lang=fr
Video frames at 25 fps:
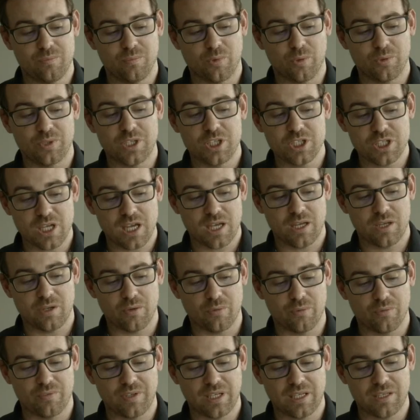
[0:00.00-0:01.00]
Bon,
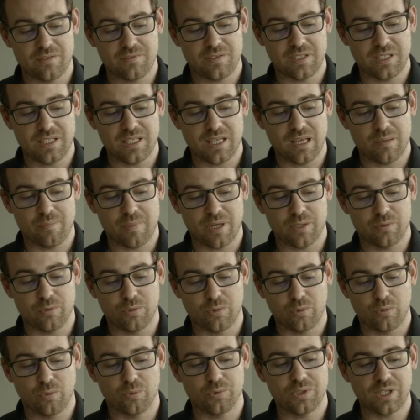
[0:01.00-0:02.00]
déjà, on vérifie qu'il n'y ait pas
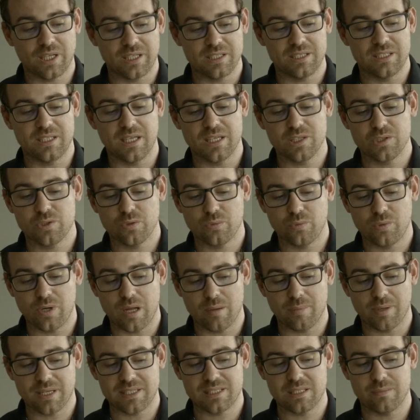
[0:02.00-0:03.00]
de contre-indication.
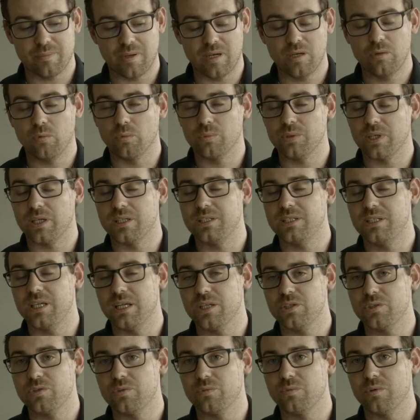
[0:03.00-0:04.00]
La principale
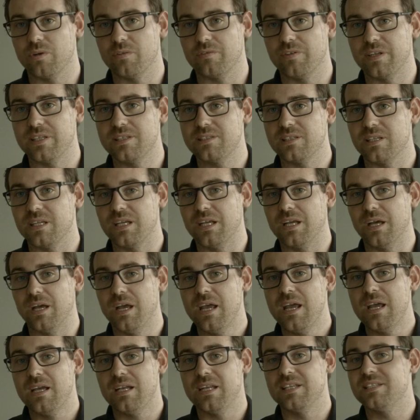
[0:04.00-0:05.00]
contre-indication, en fait,
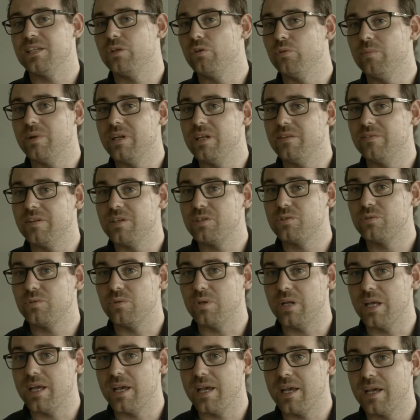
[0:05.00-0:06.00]
c'est les anomalies
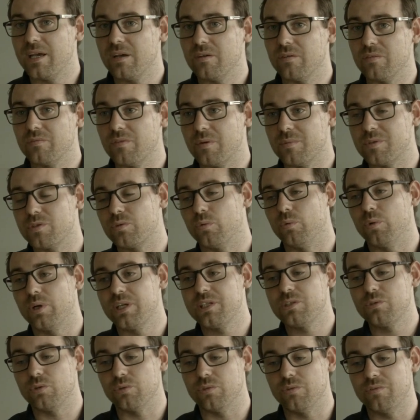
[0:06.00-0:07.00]
vasculaires, parce qu'on
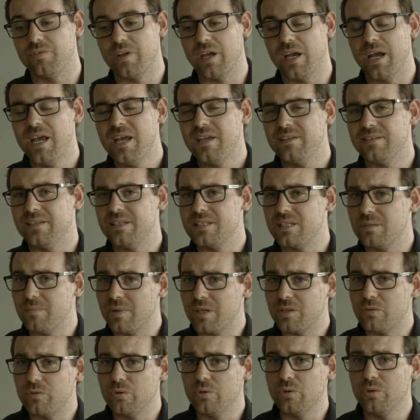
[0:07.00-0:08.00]
risque de faire des
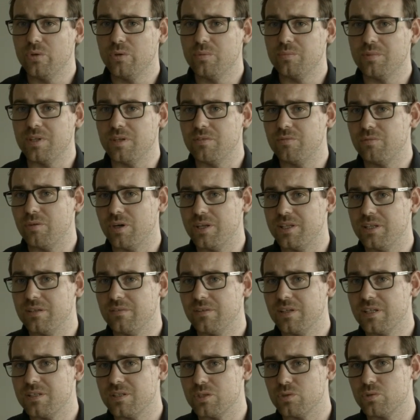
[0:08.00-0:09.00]
hématomes, des foies
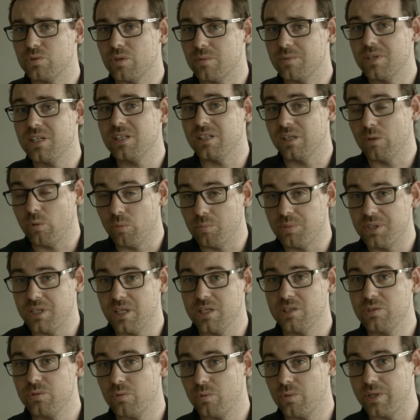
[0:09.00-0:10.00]
anévrismes, des choses comme ça. Il y a des
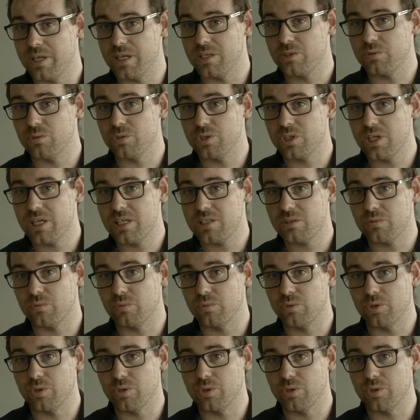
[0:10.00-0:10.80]
complications liées à ce geste.